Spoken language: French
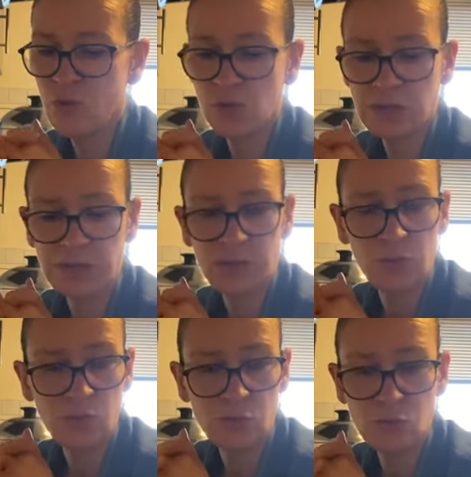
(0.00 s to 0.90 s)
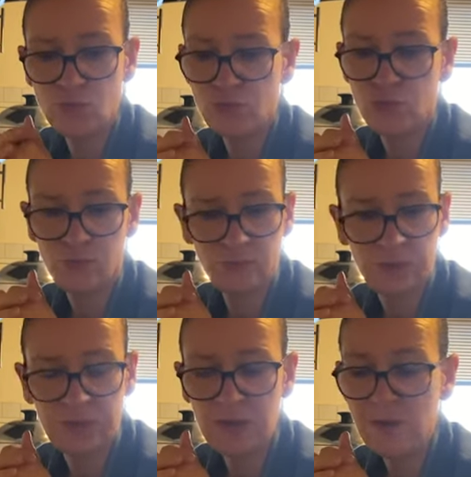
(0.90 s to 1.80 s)
enrichir une soupe, une
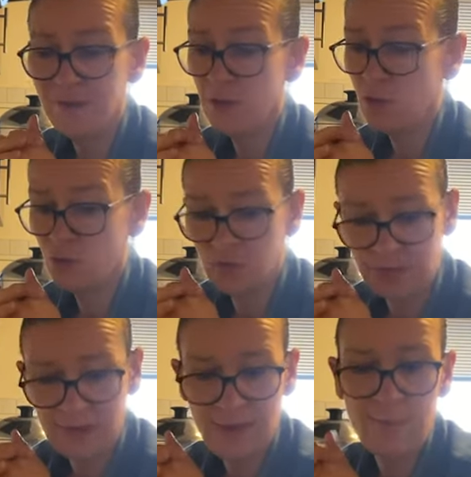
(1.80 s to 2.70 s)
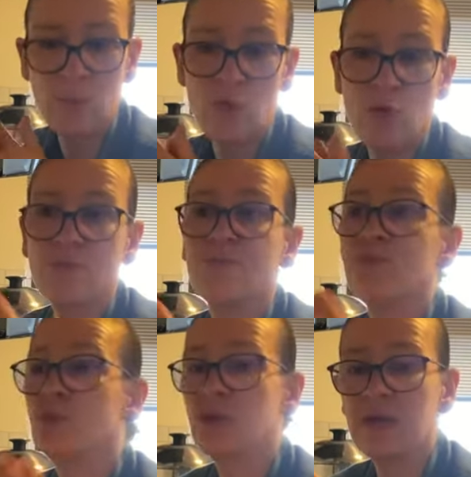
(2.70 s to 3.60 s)
purée, une crème,
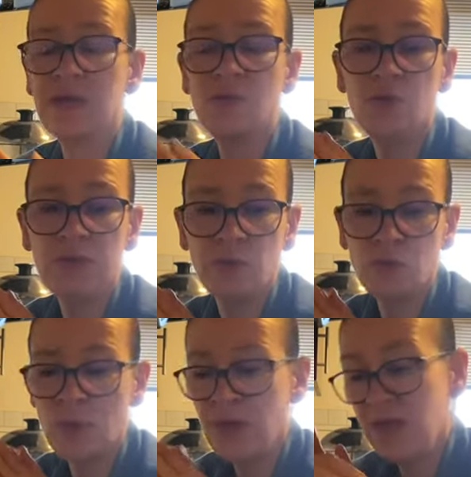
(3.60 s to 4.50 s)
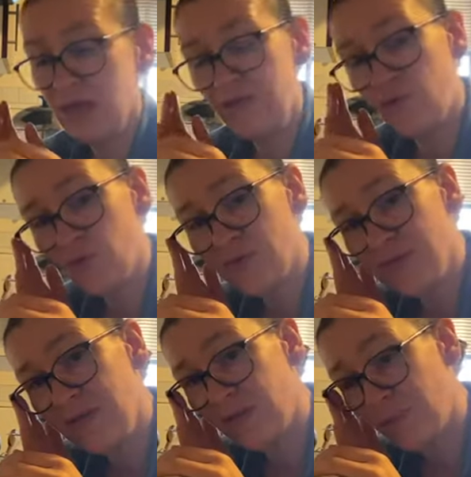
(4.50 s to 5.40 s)
crème de légumes. Les flocons,
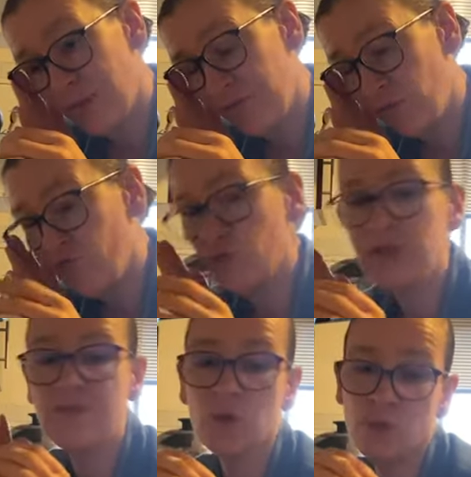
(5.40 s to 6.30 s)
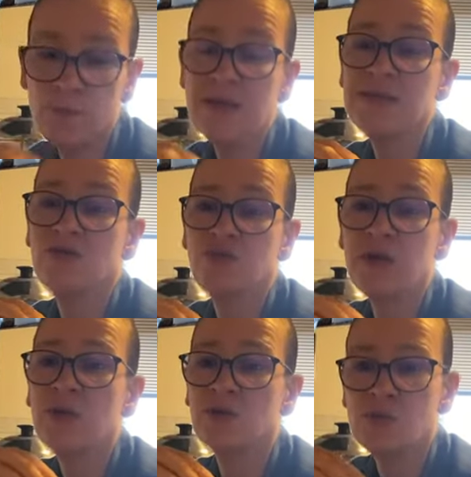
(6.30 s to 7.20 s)
c'est top. Il hein. faut toujours en avoir une base, en tout
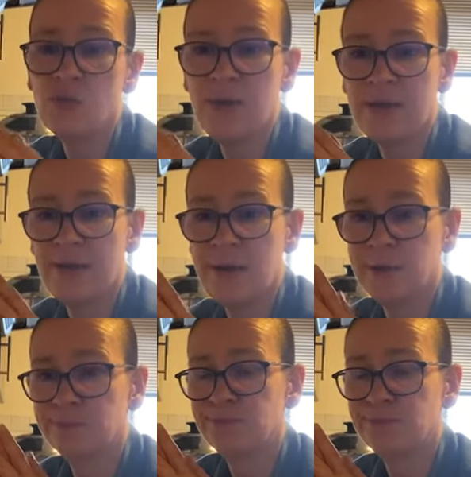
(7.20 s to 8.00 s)
cas dans son placard.